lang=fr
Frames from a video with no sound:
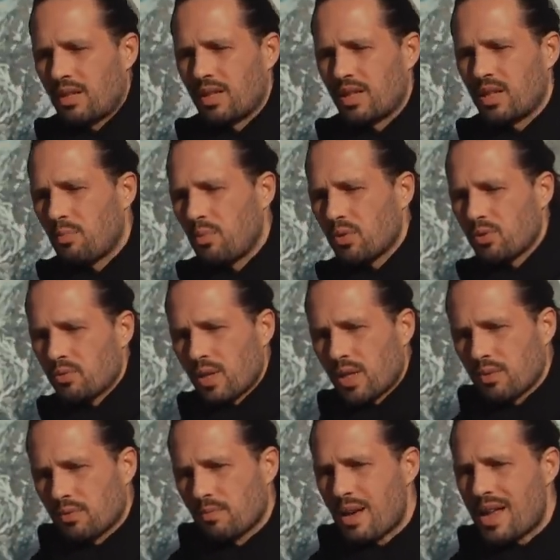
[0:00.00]
Et j'ai
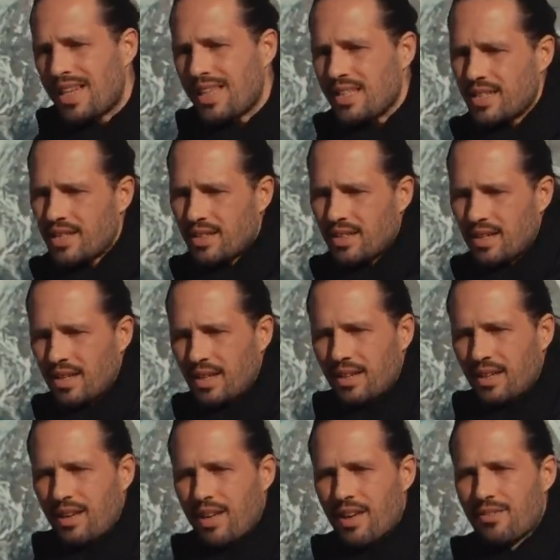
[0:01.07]
besoin de m'aligner
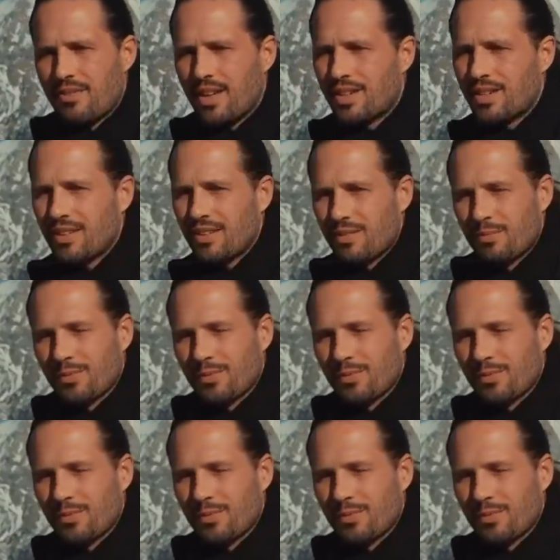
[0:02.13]
avec